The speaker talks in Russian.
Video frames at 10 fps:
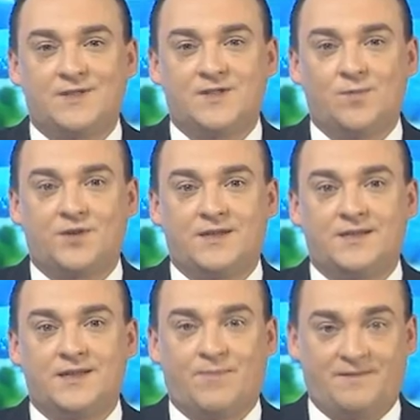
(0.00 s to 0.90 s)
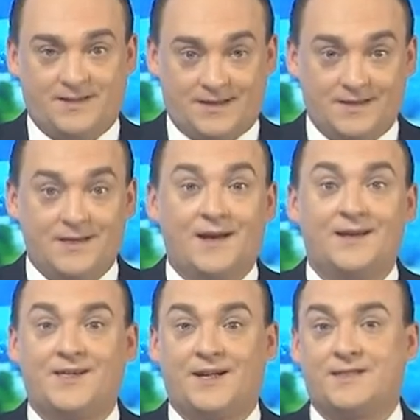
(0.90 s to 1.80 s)
Вы смотрите на повестке
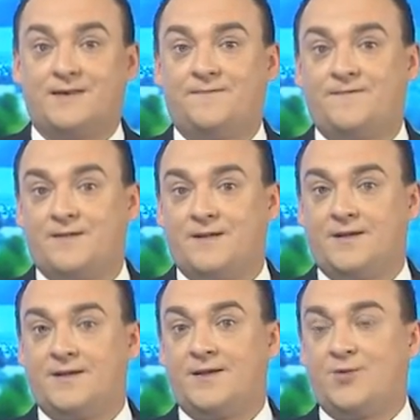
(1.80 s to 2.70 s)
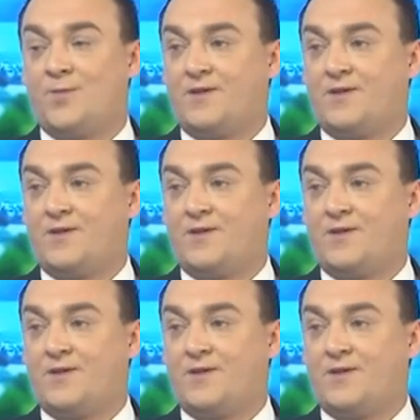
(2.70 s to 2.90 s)
дня. Ярослав, э, добрый